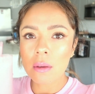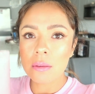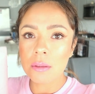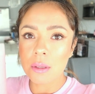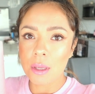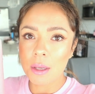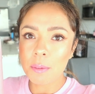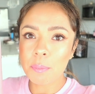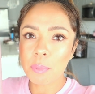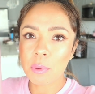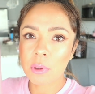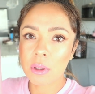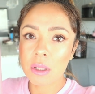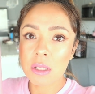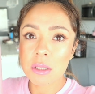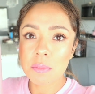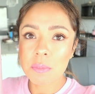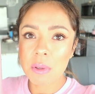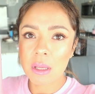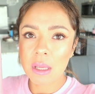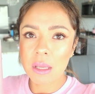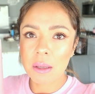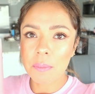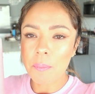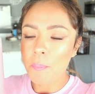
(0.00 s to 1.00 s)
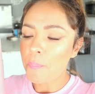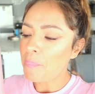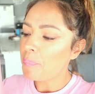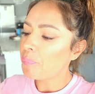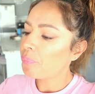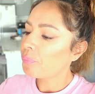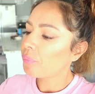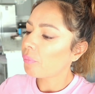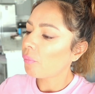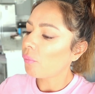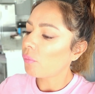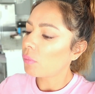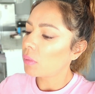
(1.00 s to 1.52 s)
¿Saben por qué es mi
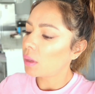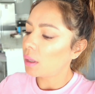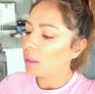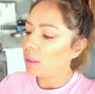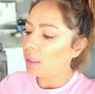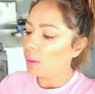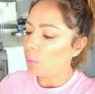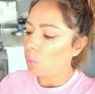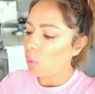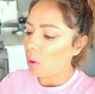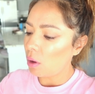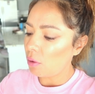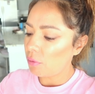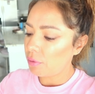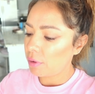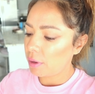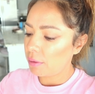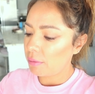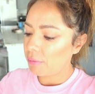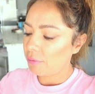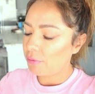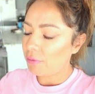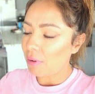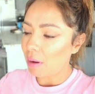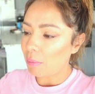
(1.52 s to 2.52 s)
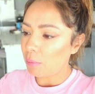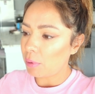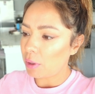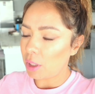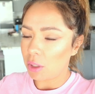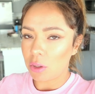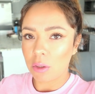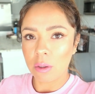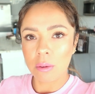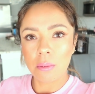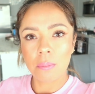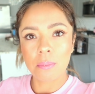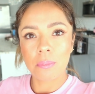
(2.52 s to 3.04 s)
licuado
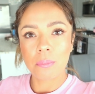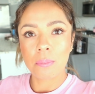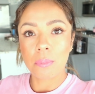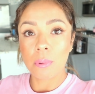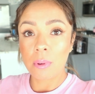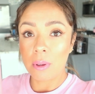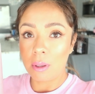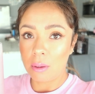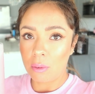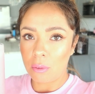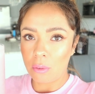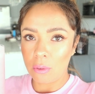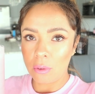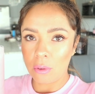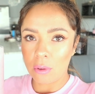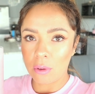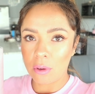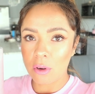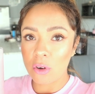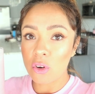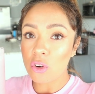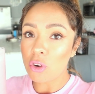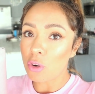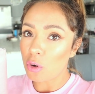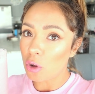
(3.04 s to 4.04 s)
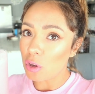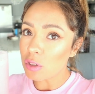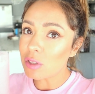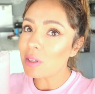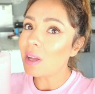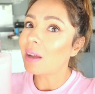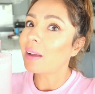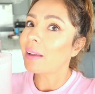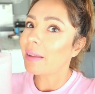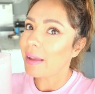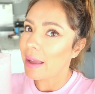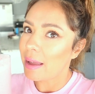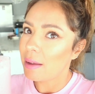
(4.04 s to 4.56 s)
favorito? Por el color.
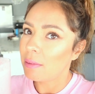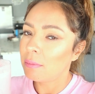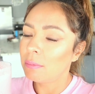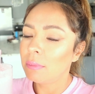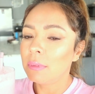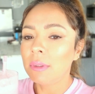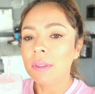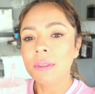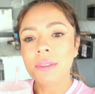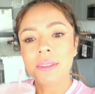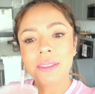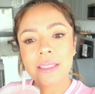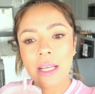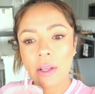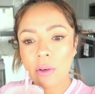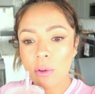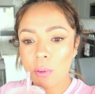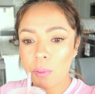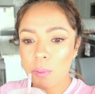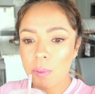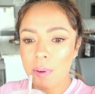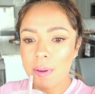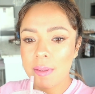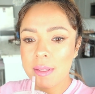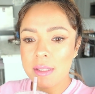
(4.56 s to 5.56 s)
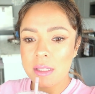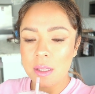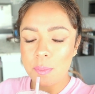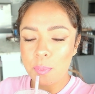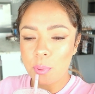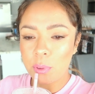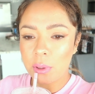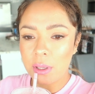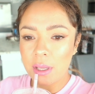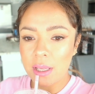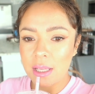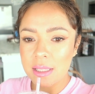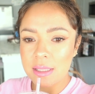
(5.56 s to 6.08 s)
¿Rosa qué? Ya no voy a decir
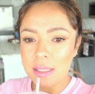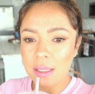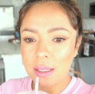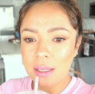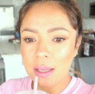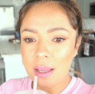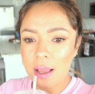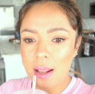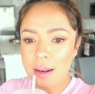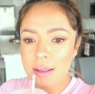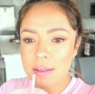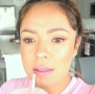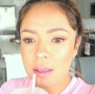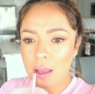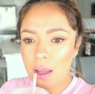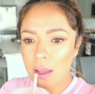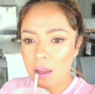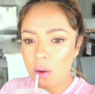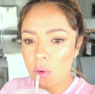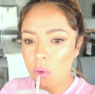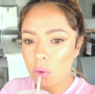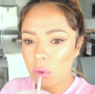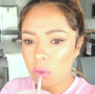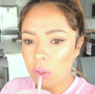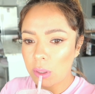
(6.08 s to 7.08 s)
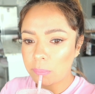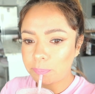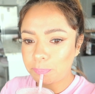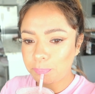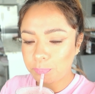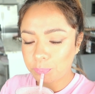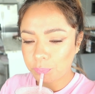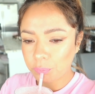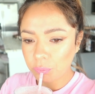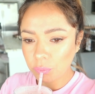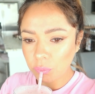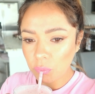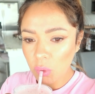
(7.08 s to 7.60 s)
porque ya sé que ya les caigo gorda.
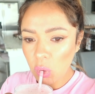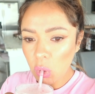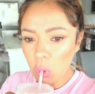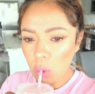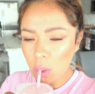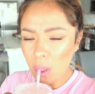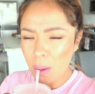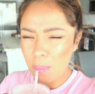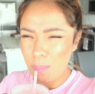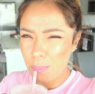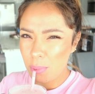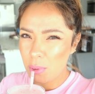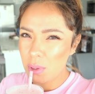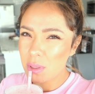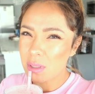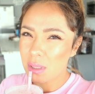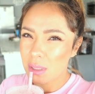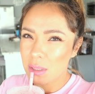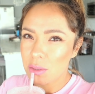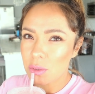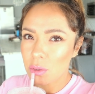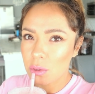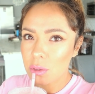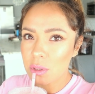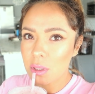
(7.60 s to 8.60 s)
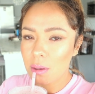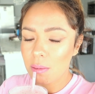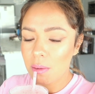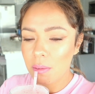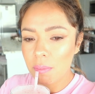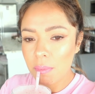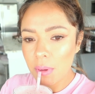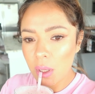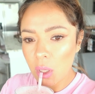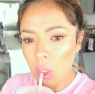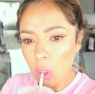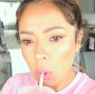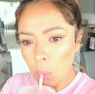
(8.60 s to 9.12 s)
Pero es que es rosa
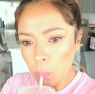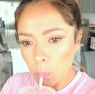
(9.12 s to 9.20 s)
bebé.